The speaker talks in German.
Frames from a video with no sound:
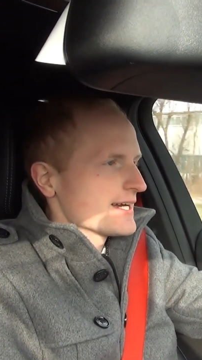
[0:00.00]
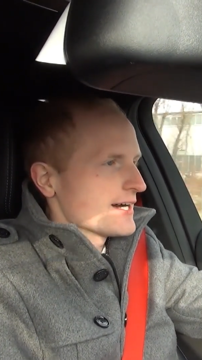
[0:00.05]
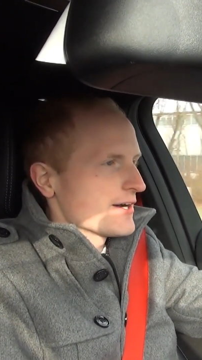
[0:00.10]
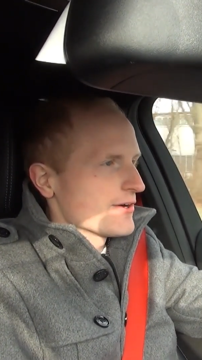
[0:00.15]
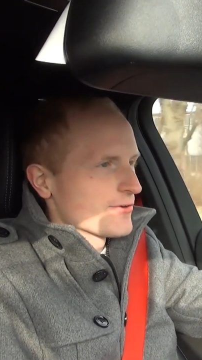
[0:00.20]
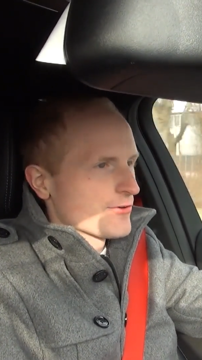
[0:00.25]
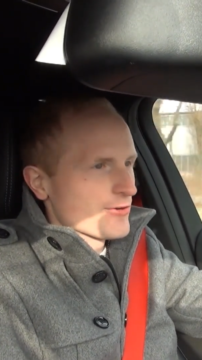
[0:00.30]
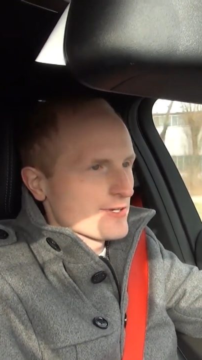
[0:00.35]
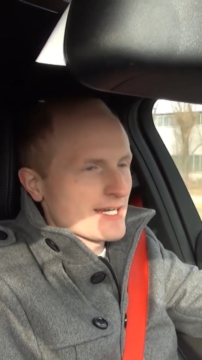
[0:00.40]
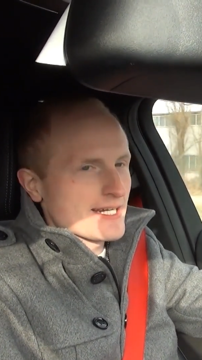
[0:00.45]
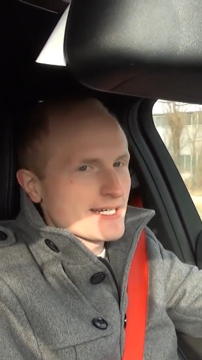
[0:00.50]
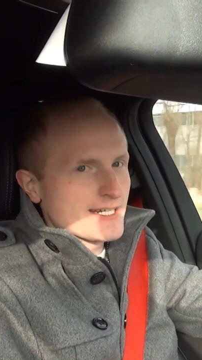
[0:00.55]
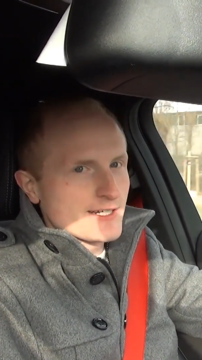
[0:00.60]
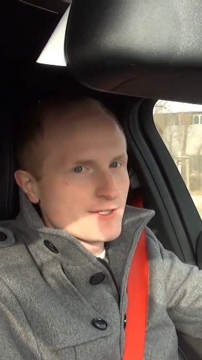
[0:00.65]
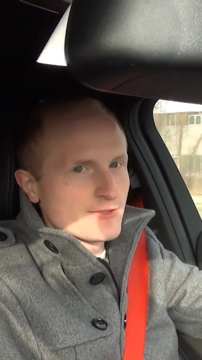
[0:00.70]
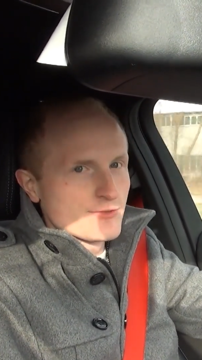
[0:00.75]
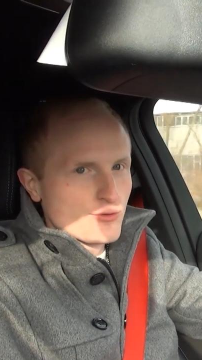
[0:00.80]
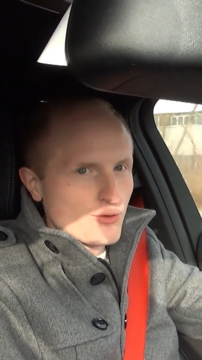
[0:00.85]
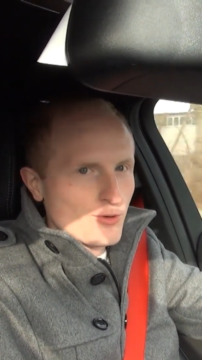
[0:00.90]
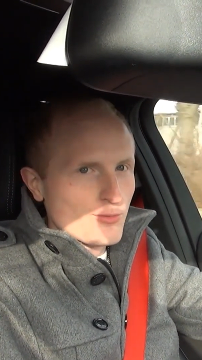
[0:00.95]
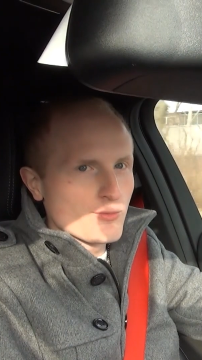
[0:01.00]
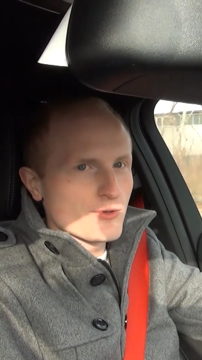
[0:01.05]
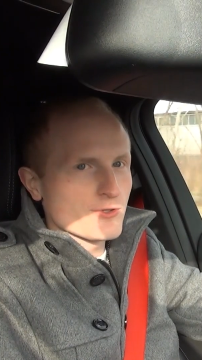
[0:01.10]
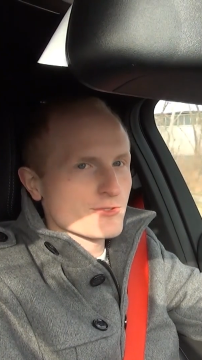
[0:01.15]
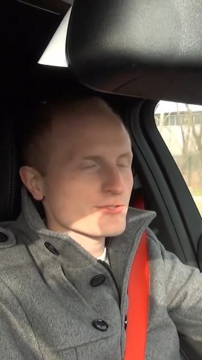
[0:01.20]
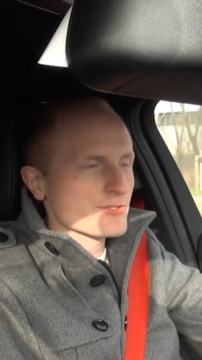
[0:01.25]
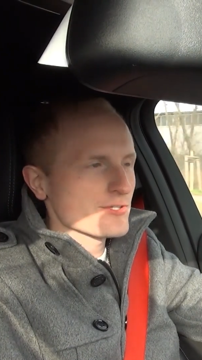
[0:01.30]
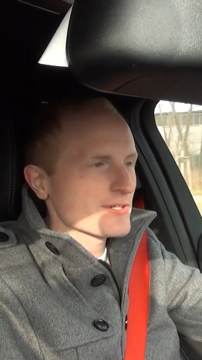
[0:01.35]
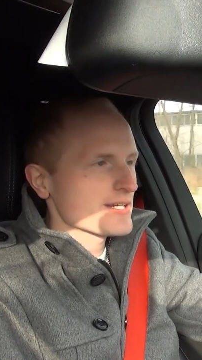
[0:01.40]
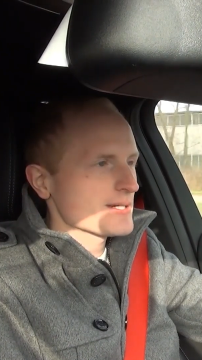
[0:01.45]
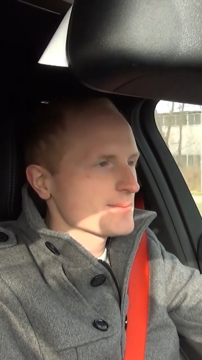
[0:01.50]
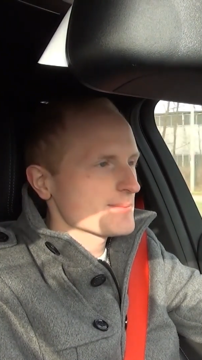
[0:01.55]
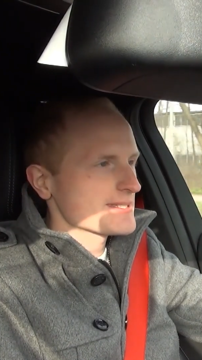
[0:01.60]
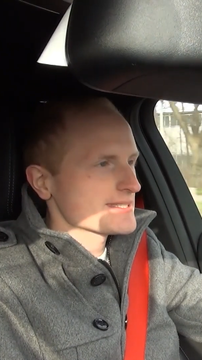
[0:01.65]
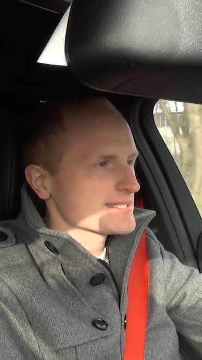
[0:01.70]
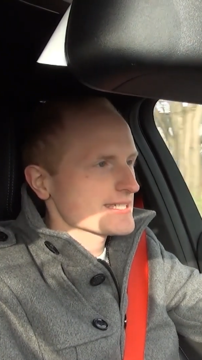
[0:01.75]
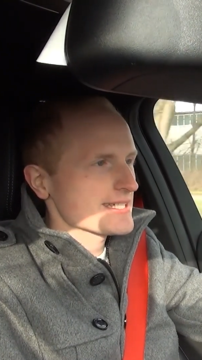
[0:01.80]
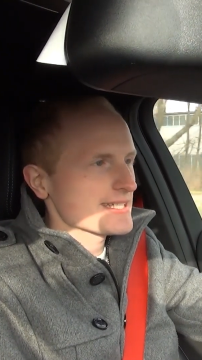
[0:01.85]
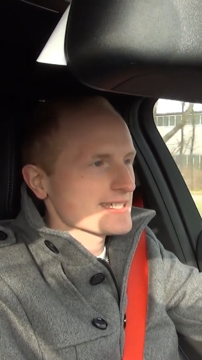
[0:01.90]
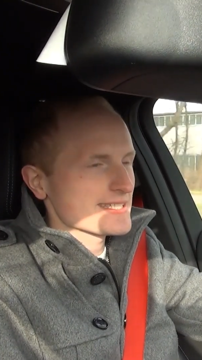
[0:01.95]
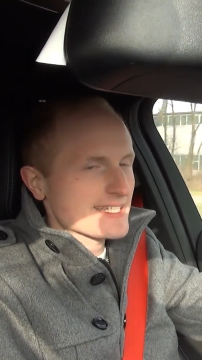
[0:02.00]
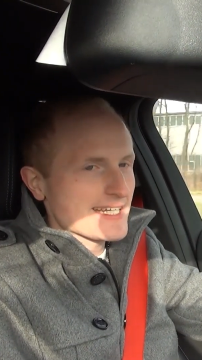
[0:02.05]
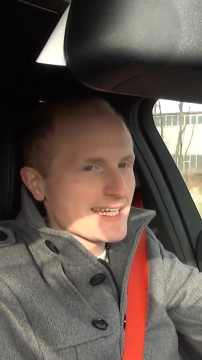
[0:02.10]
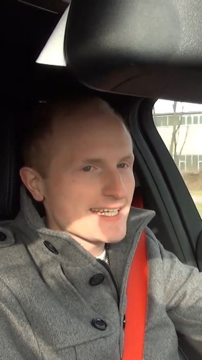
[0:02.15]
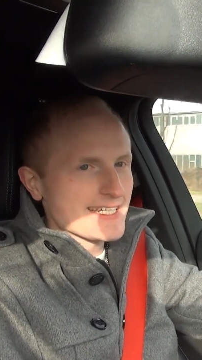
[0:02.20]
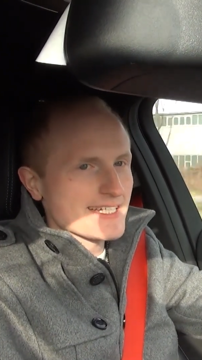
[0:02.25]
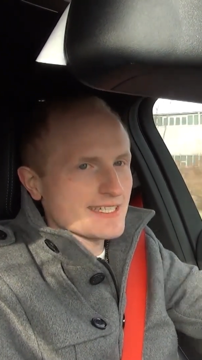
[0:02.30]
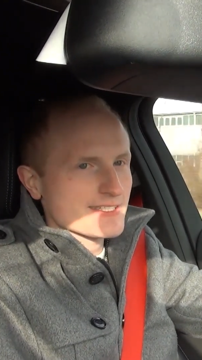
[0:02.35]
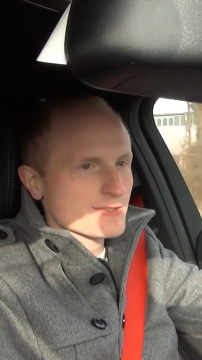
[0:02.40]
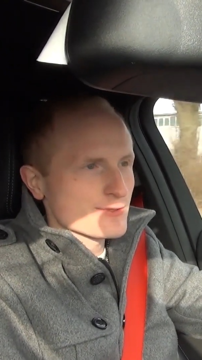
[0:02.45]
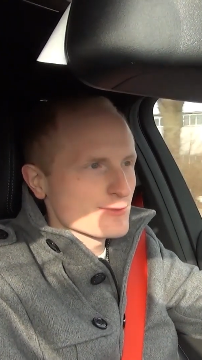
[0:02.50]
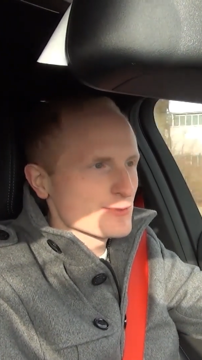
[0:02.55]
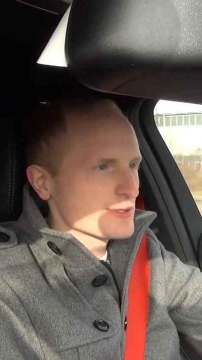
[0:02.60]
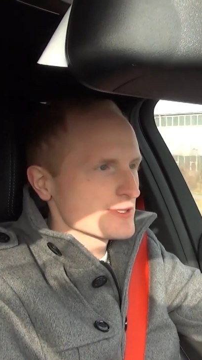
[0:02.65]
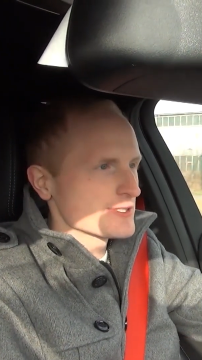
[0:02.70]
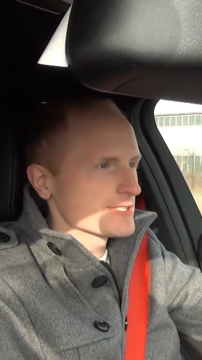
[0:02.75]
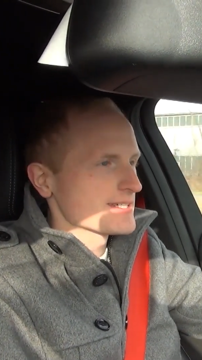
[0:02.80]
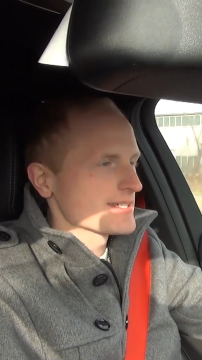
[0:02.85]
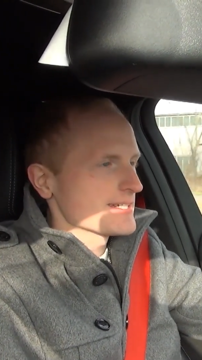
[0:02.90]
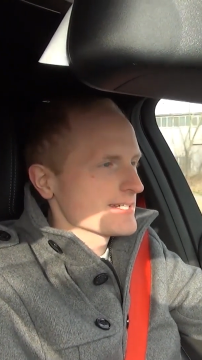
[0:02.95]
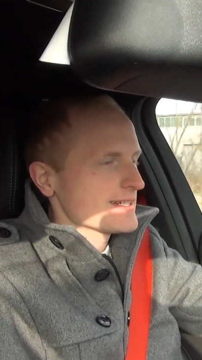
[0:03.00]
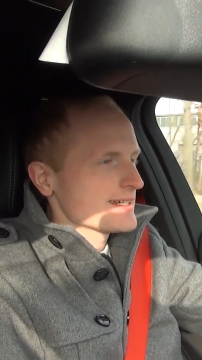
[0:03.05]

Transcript: oh Gott, ein Renault-Motor in einer Mercedes, geht das gut?